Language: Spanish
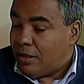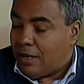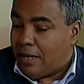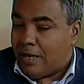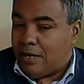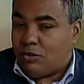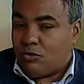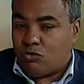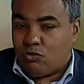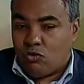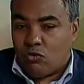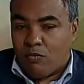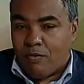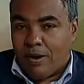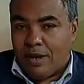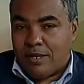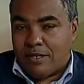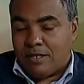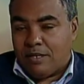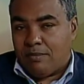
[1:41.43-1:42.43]
en su
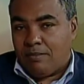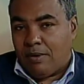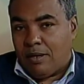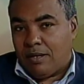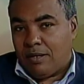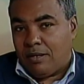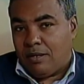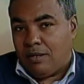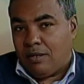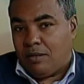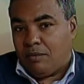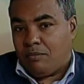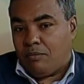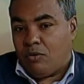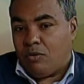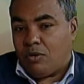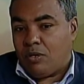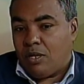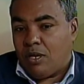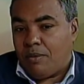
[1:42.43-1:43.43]
máxima.
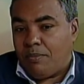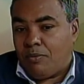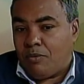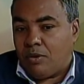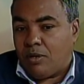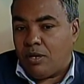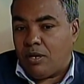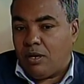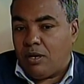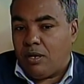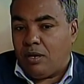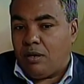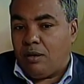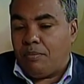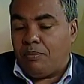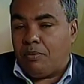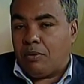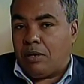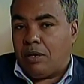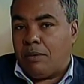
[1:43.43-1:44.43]
¿Por qué? Porque,
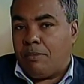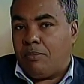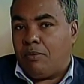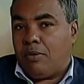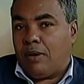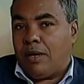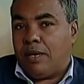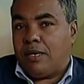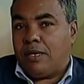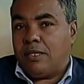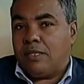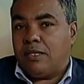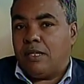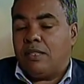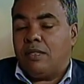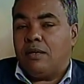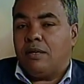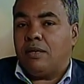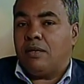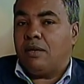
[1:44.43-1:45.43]
por ejemplo, la
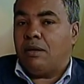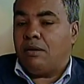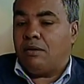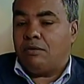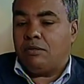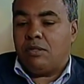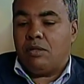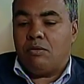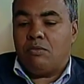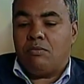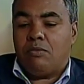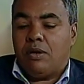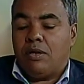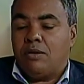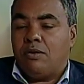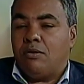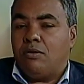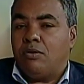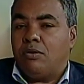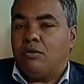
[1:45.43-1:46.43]
gente que tiene un
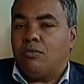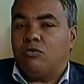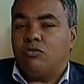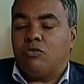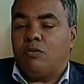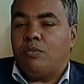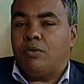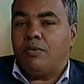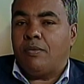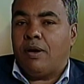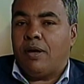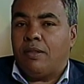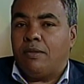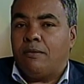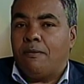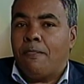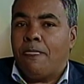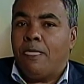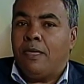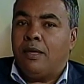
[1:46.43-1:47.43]
vehículo en uso privado,
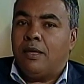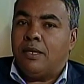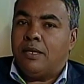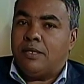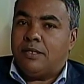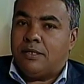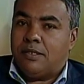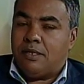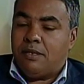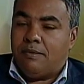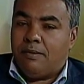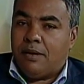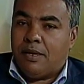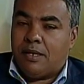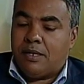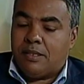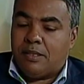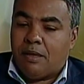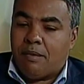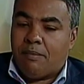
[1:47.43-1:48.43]
si ve que
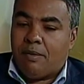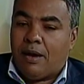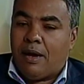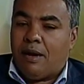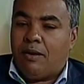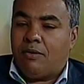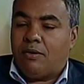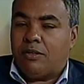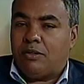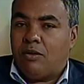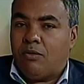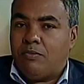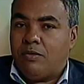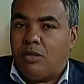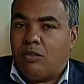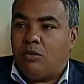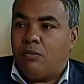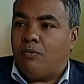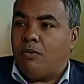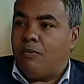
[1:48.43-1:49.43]
está malo, que está
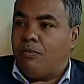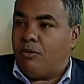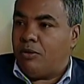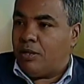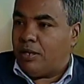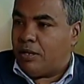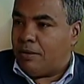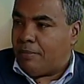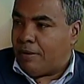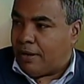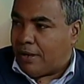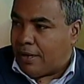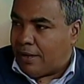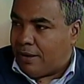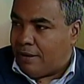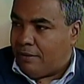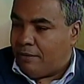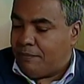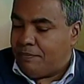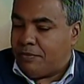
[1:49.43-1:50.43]
humeando, pues puede
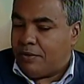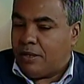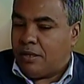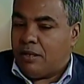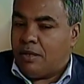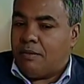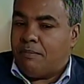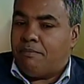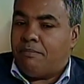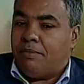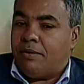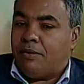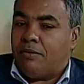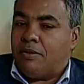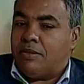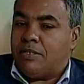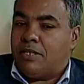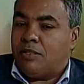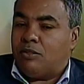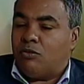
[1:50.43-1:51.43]
repararlo pero
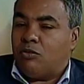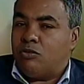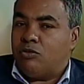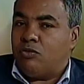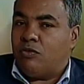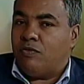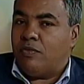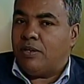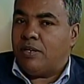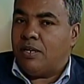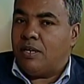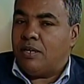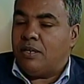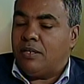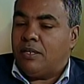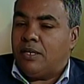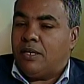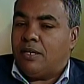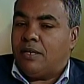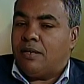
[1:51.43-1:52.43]
el sector choferil,
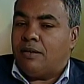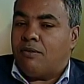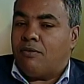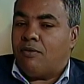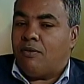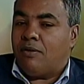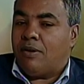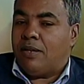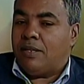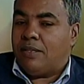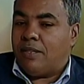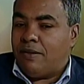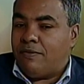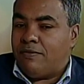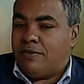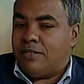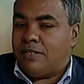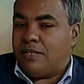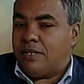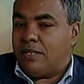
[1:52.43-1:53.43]
con el
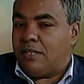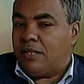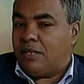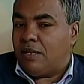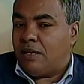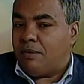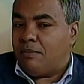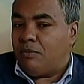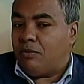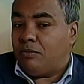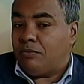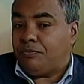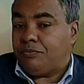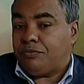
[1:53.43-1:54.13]
déficit que tenemos